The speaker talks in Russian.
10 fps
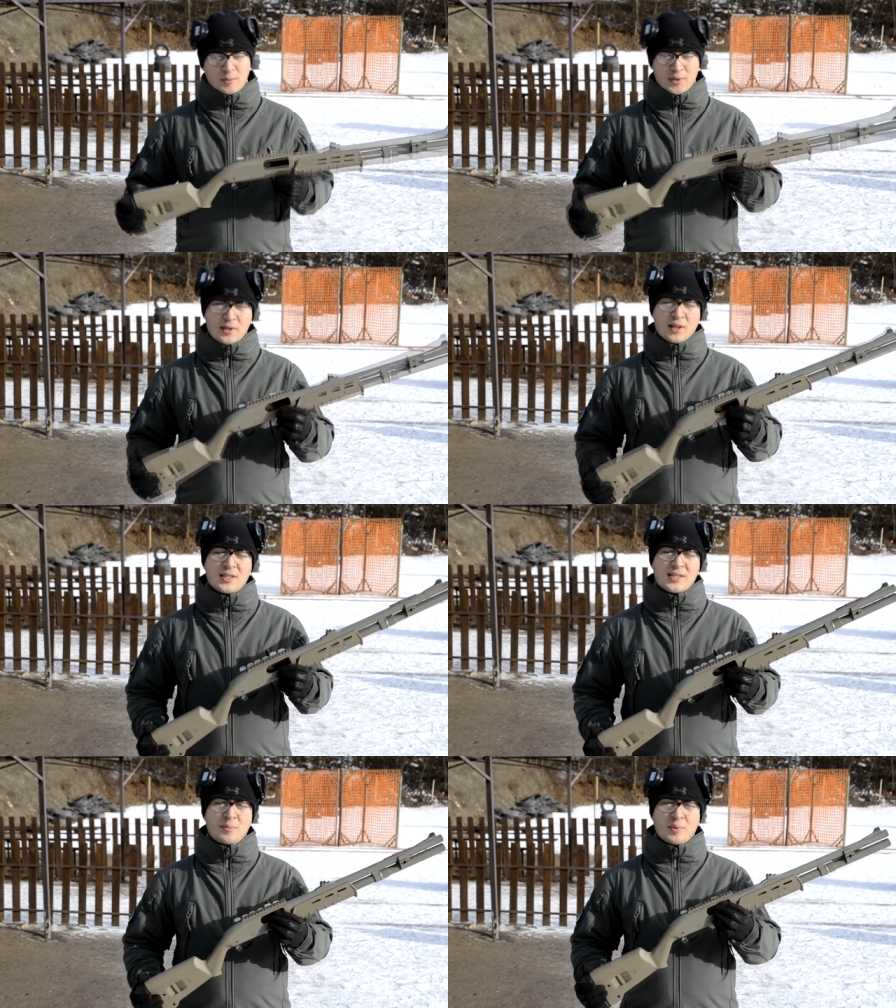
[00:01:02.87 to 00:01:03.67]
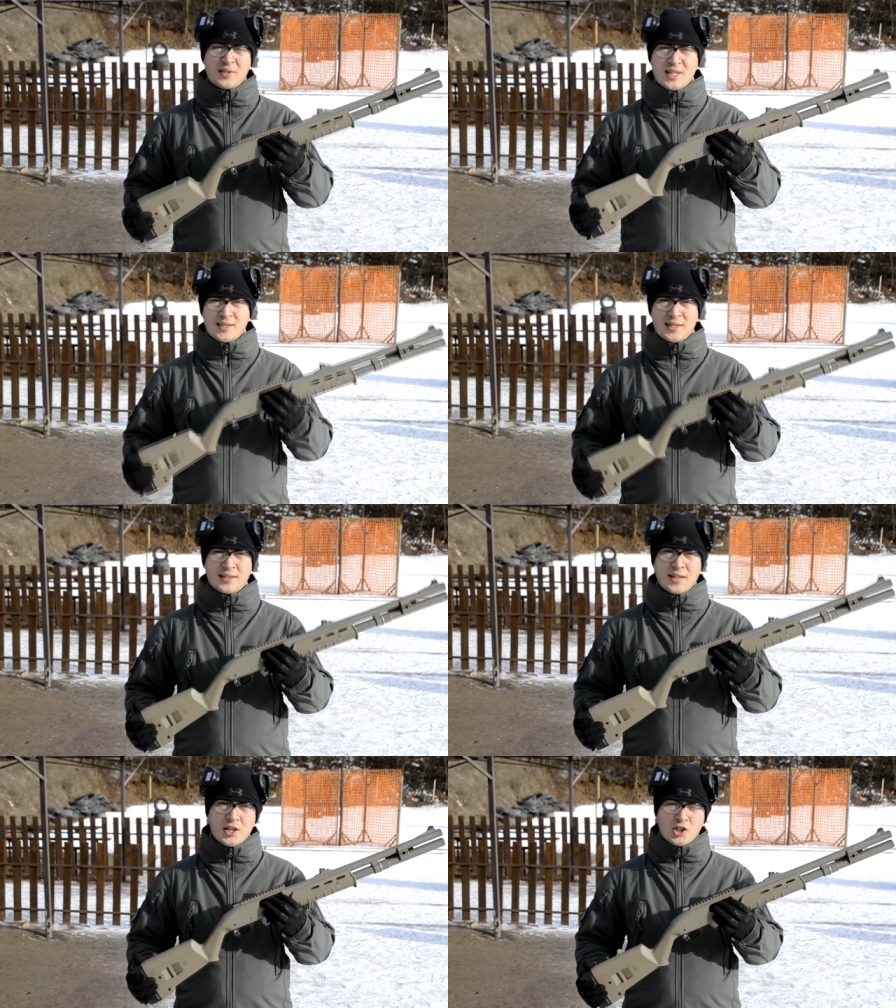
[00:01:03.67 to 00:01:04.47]
Приклады с компенсацией
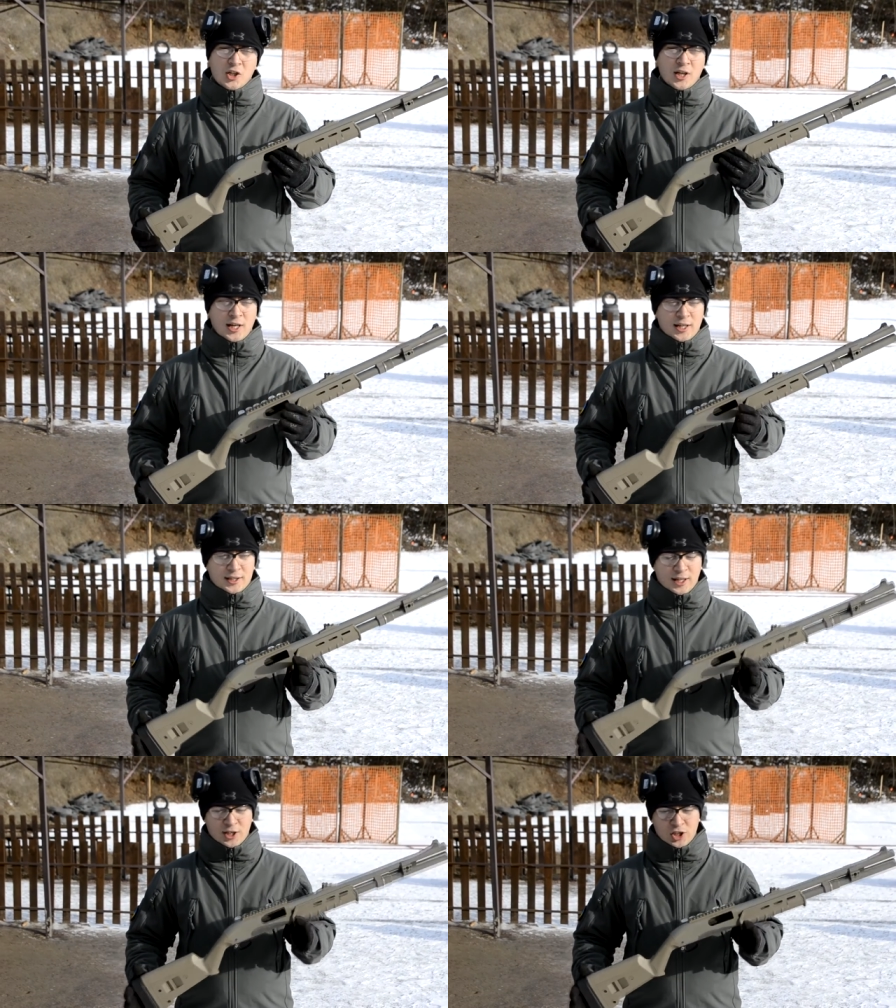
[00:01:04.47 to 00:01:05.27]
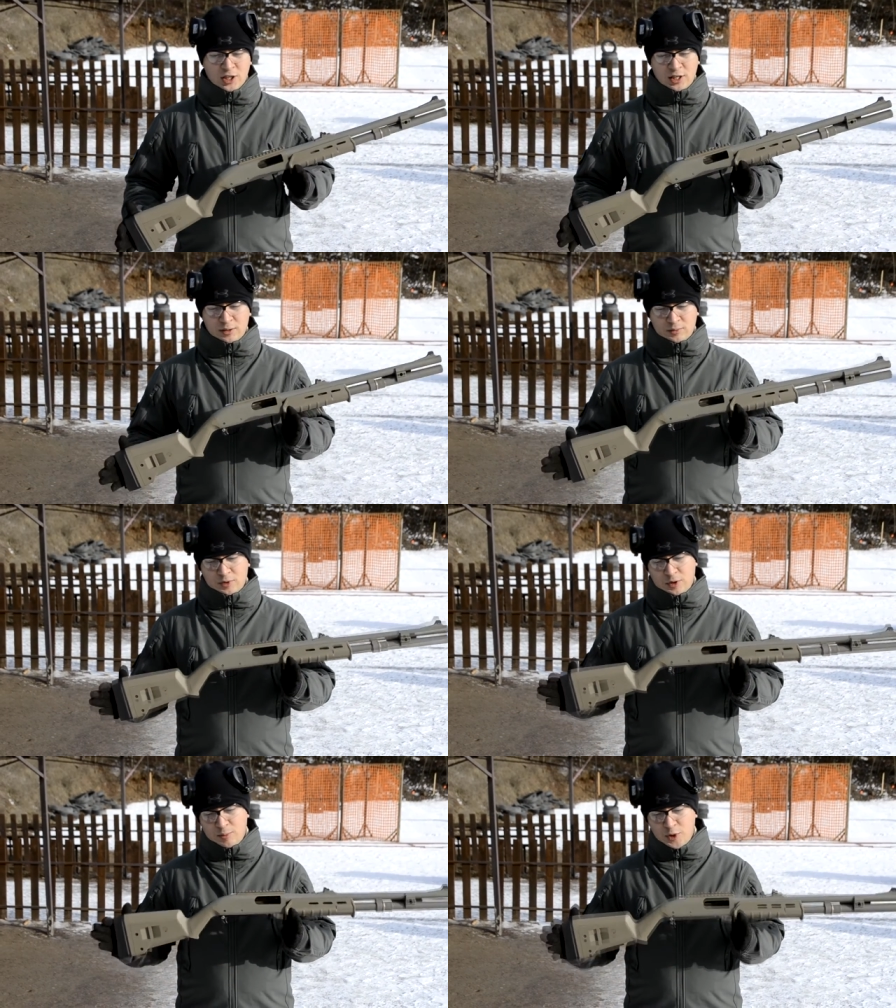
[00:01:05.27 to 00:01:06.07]
отдачи также
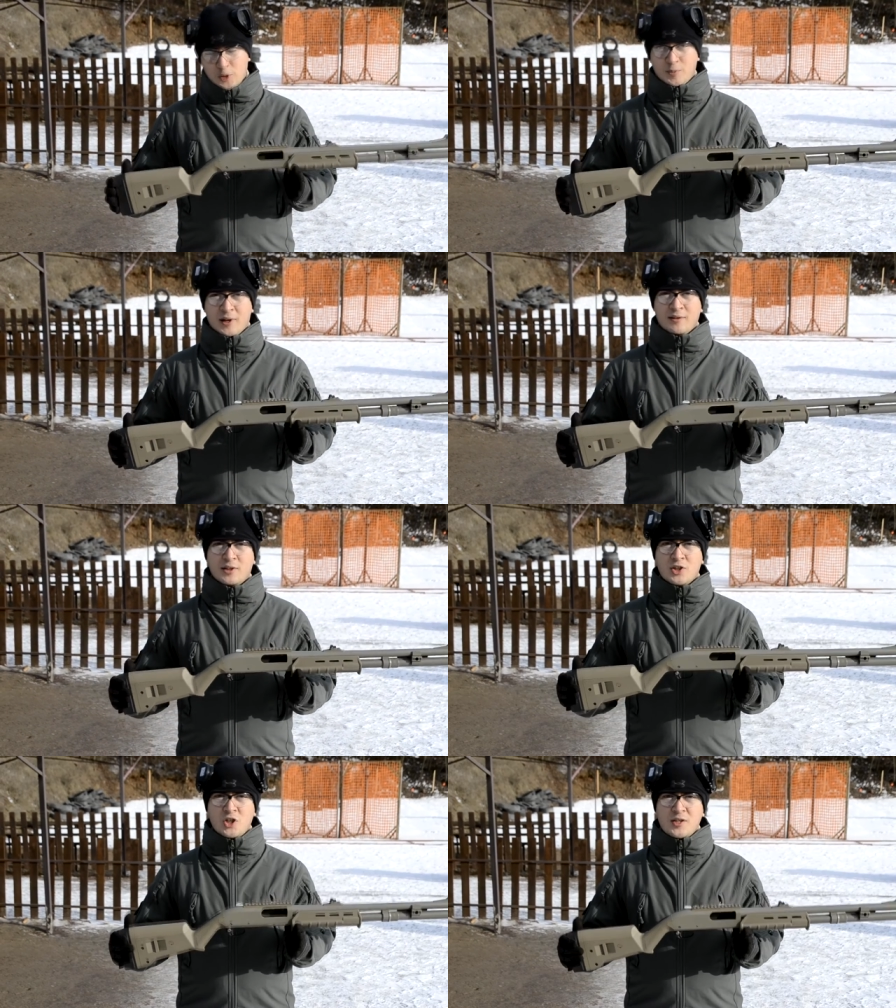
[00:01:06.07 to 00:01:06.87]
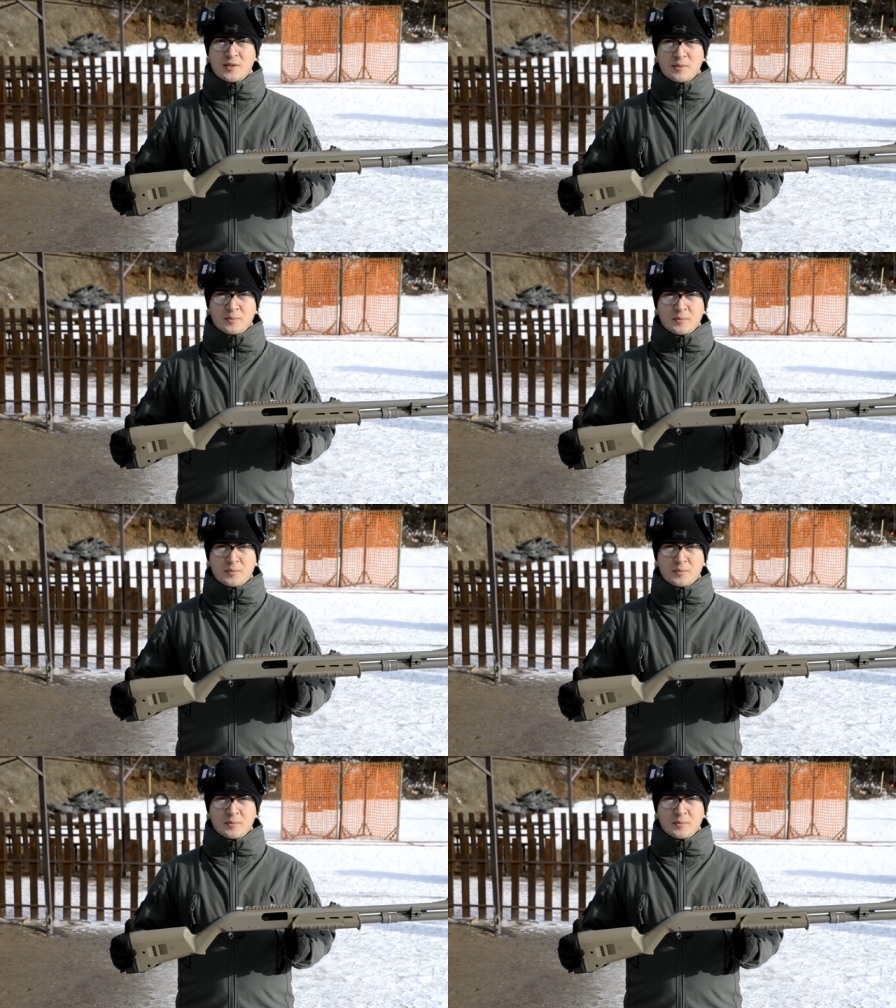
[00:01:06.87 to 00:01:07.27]
имеют право на жизнь,